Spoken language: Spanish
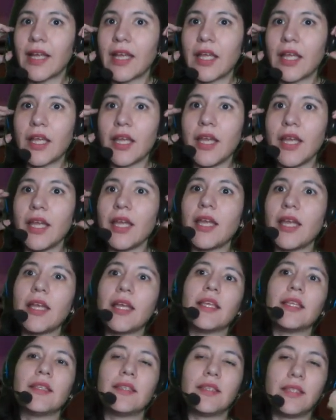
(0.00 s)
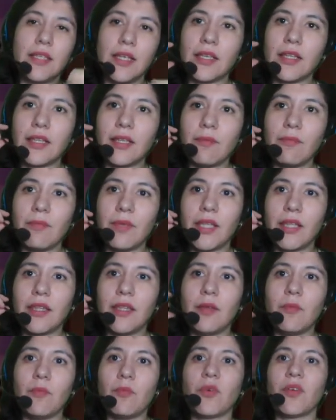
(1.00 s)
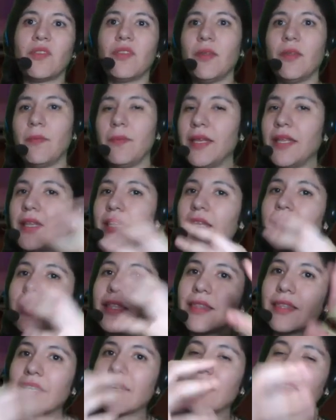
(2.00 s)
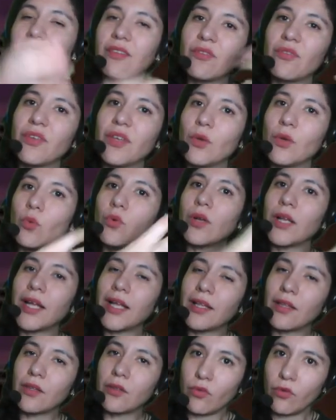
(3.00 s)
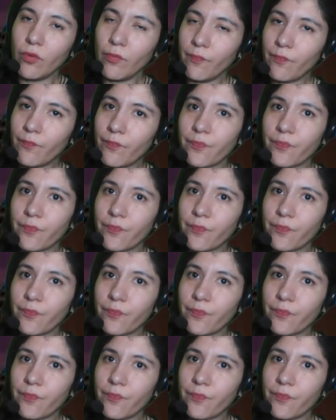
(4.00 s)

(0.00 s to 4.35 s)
que ciertamente pues se vienen transfigurando